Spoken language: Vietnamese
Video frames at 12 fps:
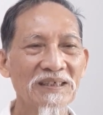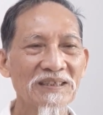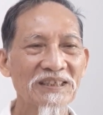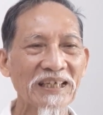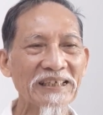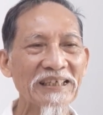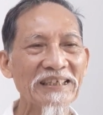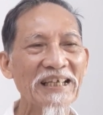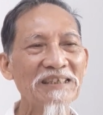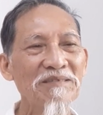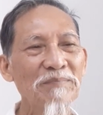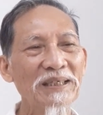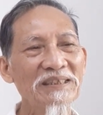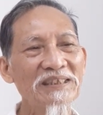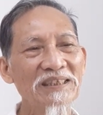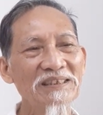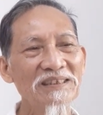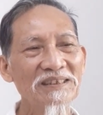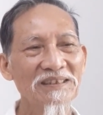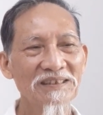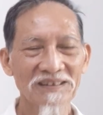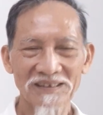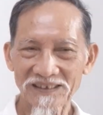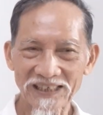xảy nên biến chứng
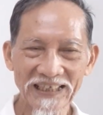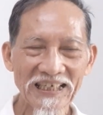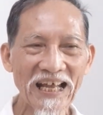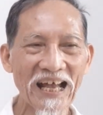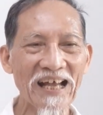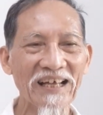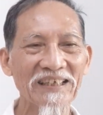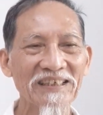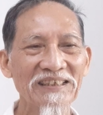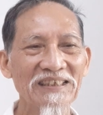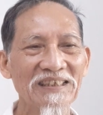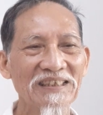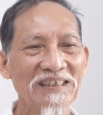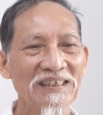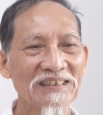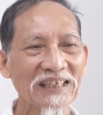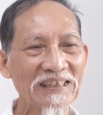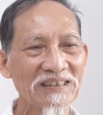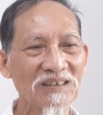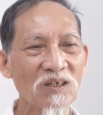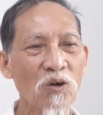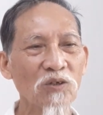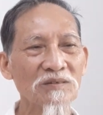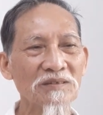đấy là thần
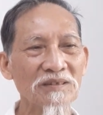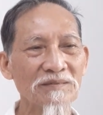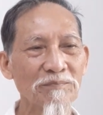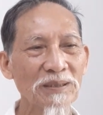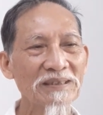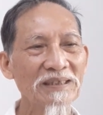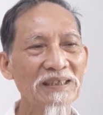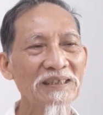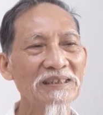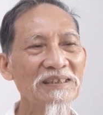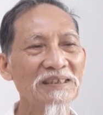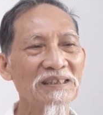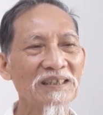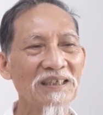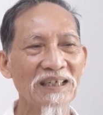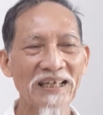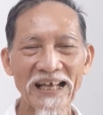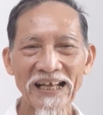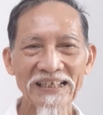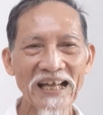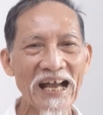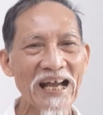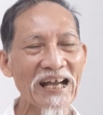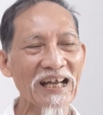hồn bất ngữ lẽ
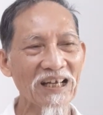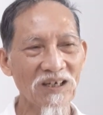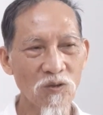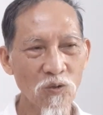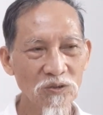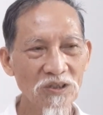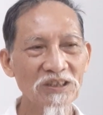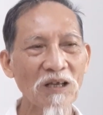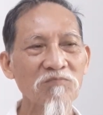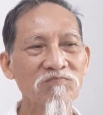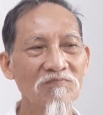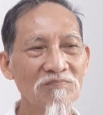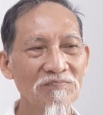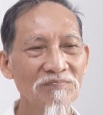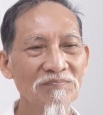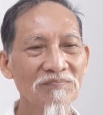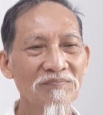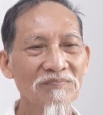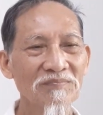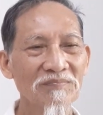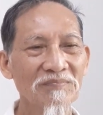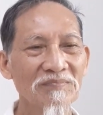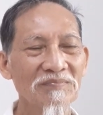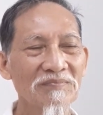đà khôn xong
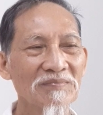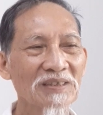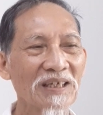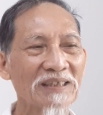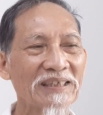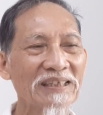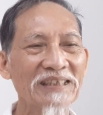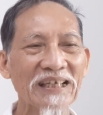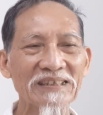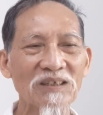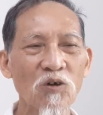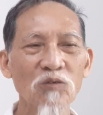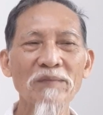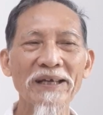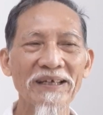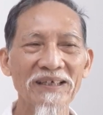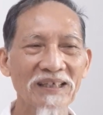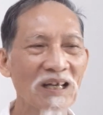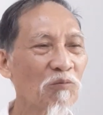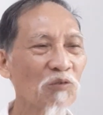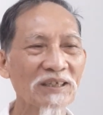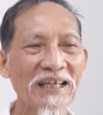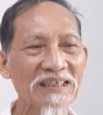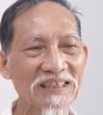tức là tinh thần hôn mê không
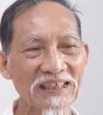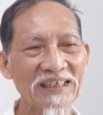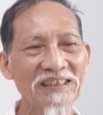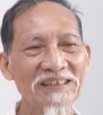nói năng gì